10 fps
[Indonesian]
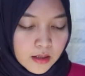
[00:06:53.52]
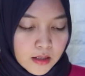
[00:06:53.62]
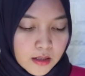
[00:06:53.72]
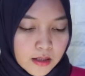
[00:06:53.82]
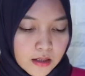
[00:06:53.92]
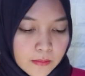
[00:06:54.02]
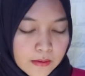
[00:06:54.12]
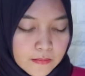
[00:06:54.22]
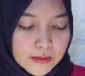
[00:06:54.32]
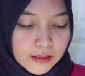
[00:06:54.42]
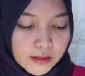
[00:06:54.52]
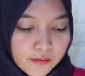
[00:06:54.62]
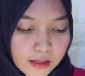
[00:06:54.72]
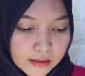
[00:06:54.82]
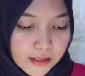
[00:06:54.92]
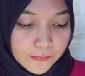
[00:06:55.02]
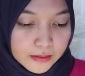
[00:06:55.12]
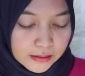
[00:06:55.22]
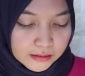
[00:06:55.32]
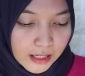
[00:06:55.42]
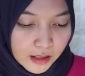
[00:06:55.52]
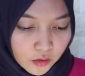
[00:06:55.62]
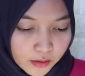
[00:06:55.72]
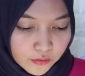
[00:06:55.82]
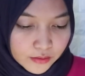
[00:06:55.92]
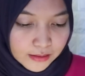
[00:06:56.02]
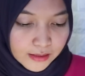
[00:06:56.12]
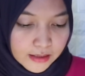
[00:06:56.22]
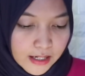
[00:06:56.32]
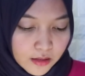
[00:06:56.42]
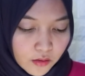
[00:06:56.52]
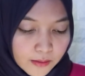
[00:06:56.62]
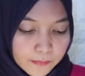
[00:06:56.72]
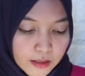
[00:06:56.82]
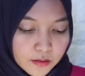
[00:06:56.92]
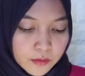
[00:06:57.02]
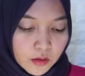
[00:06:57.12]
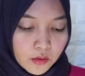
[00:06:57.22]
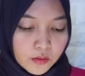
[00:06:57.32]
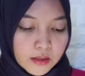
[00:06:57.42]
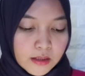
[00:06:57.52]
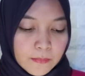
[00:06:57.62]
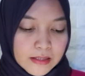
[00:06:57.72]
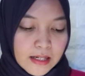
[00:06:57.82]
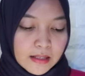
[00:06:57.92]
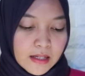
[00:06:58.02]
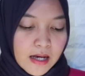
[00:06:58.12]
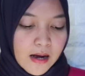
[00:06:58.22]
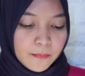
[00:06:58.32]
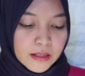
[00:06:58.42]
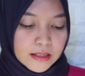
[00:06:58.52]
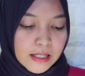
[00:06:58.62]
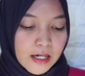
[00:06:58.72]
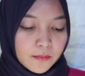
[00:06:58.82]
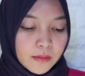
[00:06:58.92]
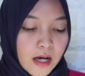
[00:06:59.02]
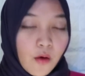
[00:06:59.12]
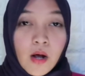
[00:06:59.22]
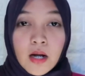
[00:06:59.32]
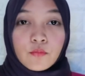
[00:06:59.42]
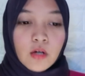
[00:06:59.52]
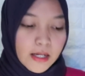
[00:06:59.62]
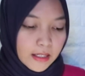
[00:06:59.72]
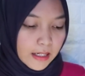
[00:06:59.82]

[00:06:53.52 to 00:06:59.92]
Uh, sertifikatnya peserta agroindustri dan olimpiade biologi. Pesannya ambil star lebih awal mulai